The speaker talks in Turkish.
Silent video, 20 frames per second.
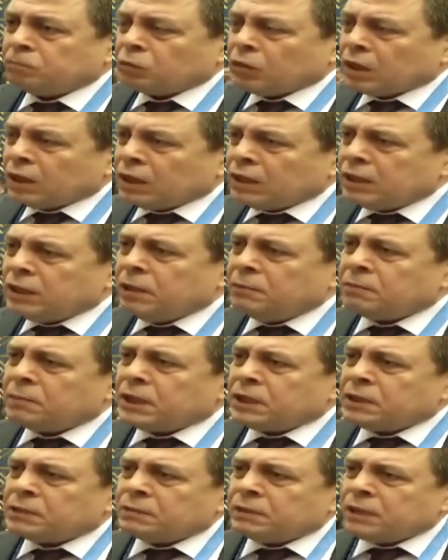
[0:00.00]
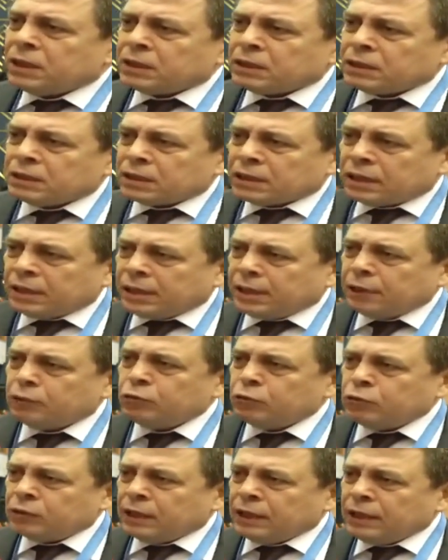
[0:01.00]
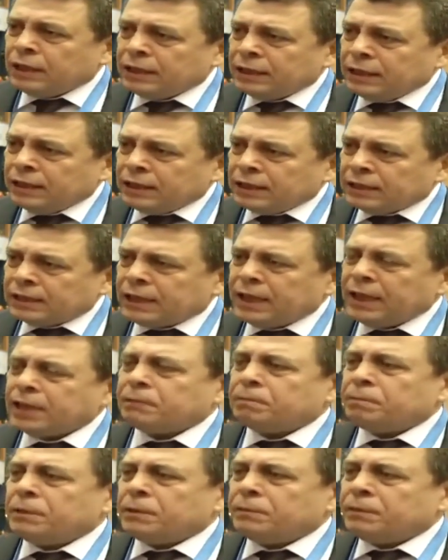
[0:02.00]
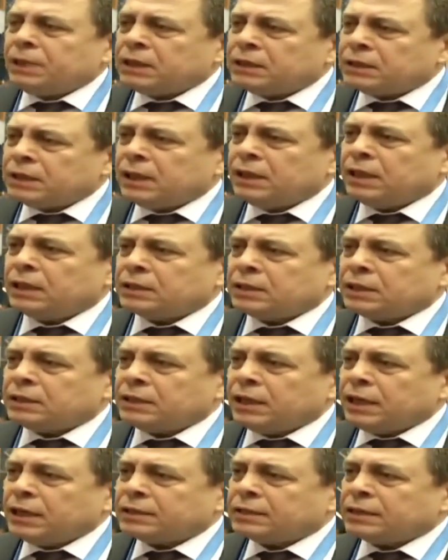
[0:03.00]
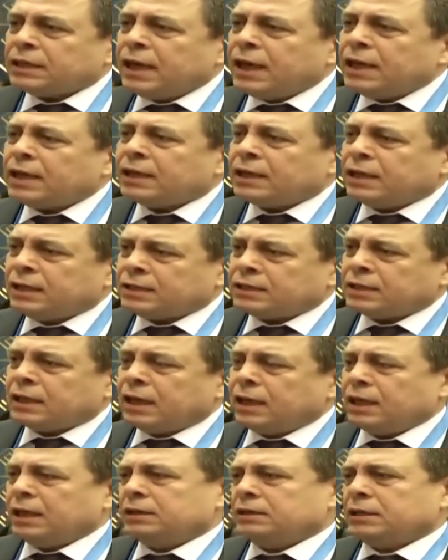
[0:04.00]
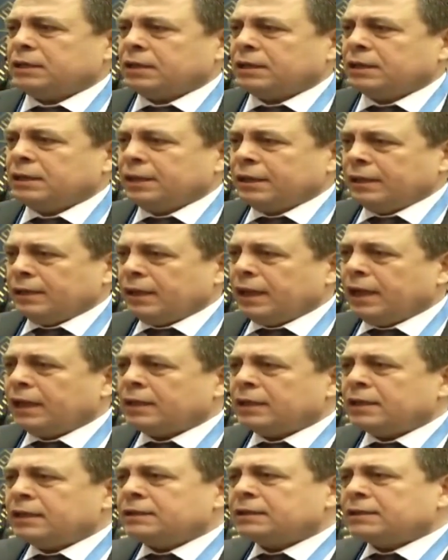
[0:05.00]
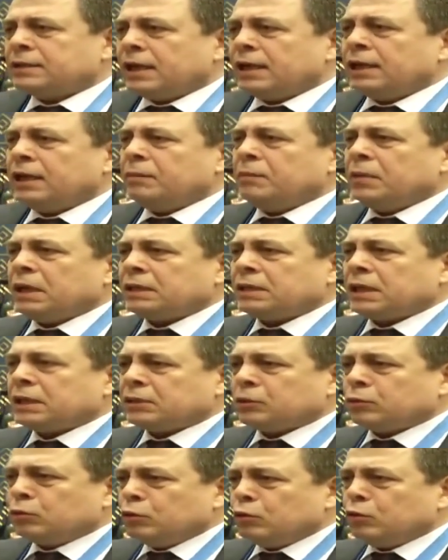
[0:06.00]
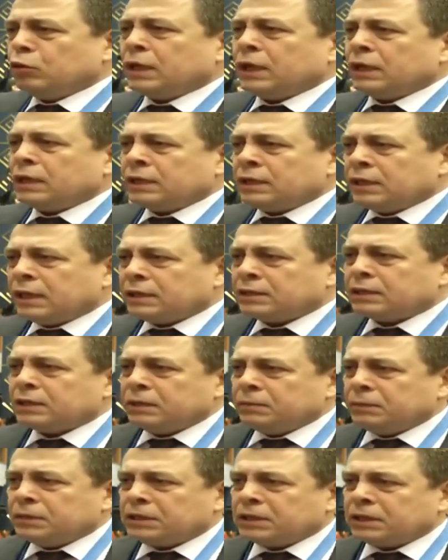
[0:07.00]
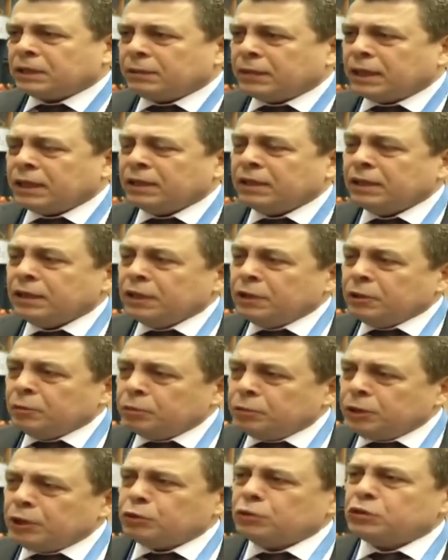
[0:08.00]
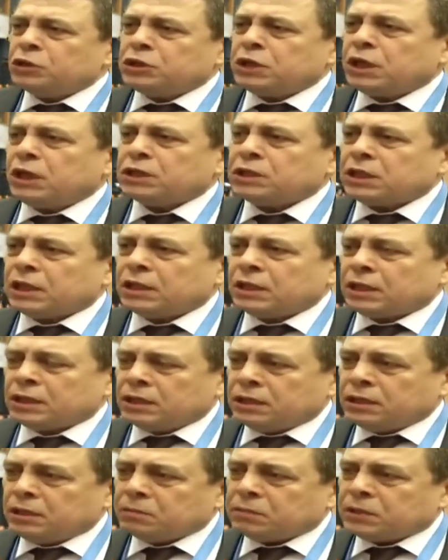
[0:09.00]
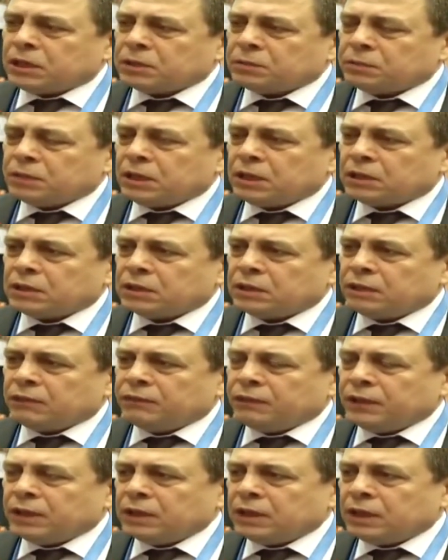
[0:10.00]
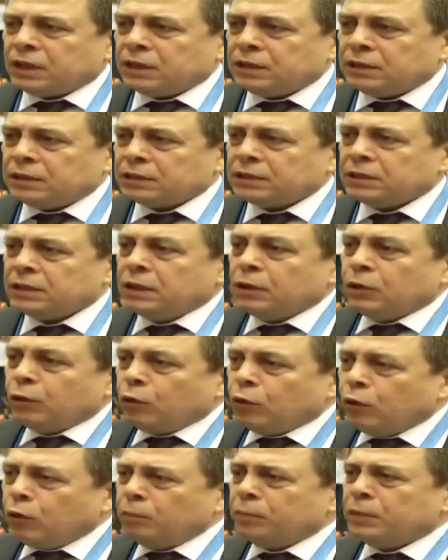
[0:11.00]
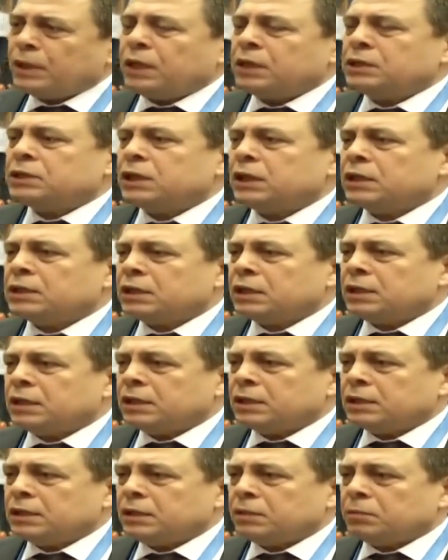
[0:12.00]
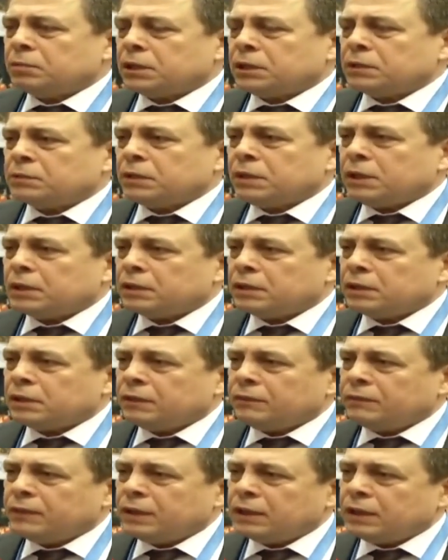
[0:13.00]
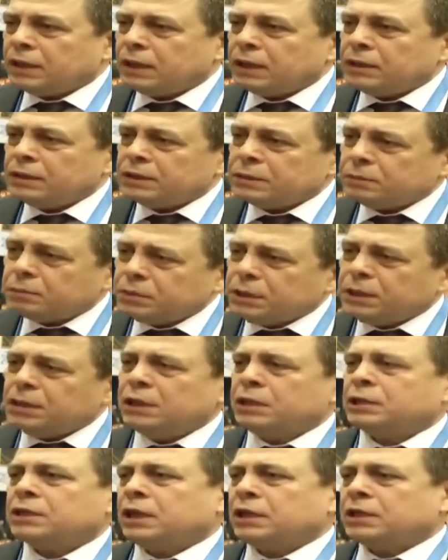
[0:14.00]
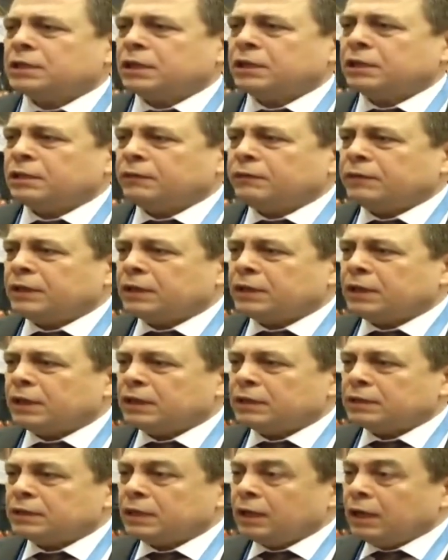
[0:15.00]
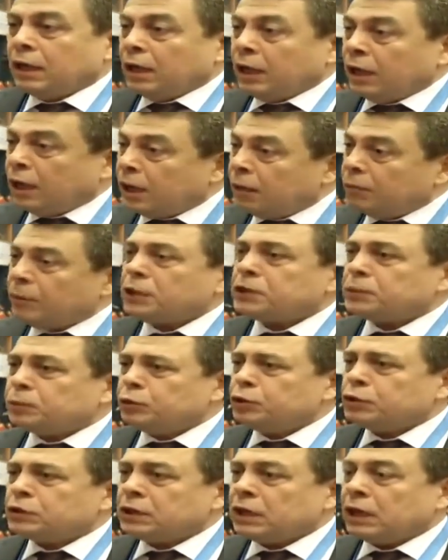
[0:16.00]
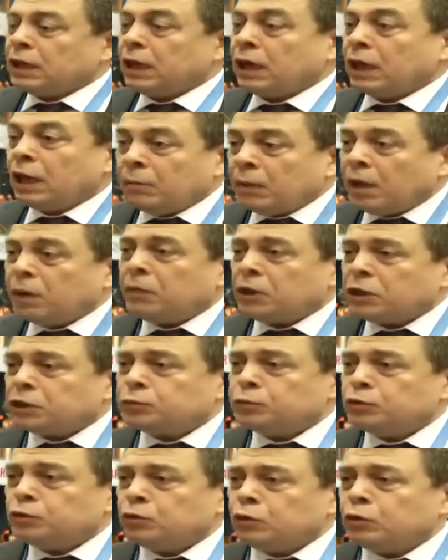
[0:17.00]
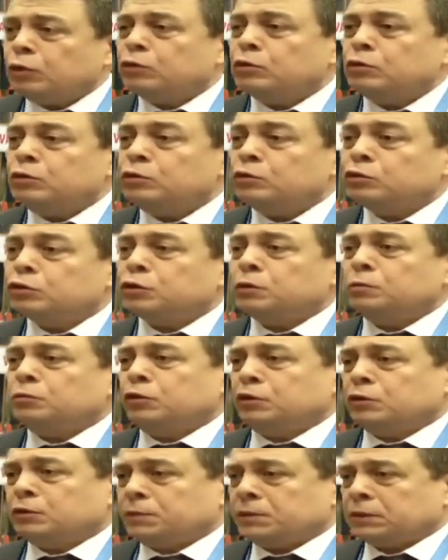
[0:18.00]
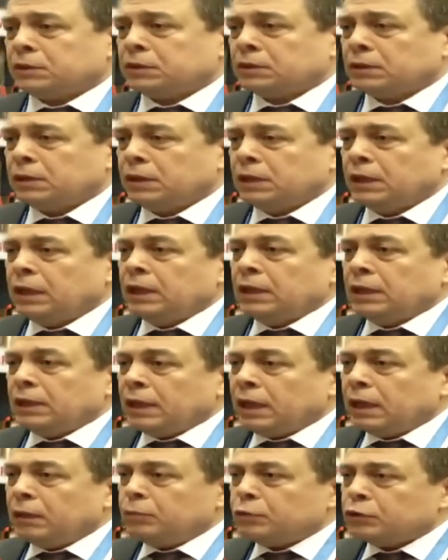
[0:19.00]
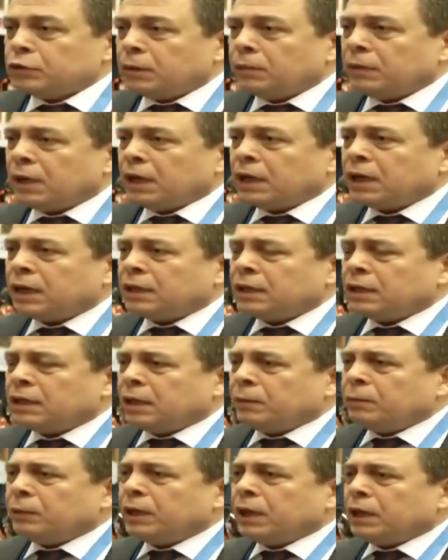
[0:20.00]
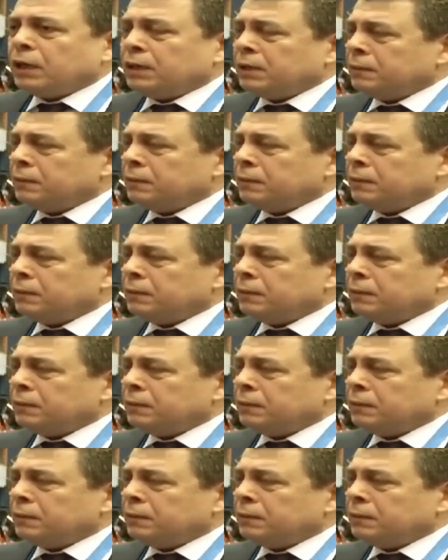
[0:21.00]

kıdem tazminatı kanununa tek bir madde yazacağız. Herkes alacak. Yani kıstalye esası uygulanır yazdığımız zaman bir gün çalışan da kıdem tazminatından faydalanır. 11 ay çalışan da kıdem tazminatından faydalanır. Bir yıl çalışan da faydalanır. Amaç buysa ama amaç bunun olduğunu düşünmüyoruz biz. Yani bu zamana kadar yapılan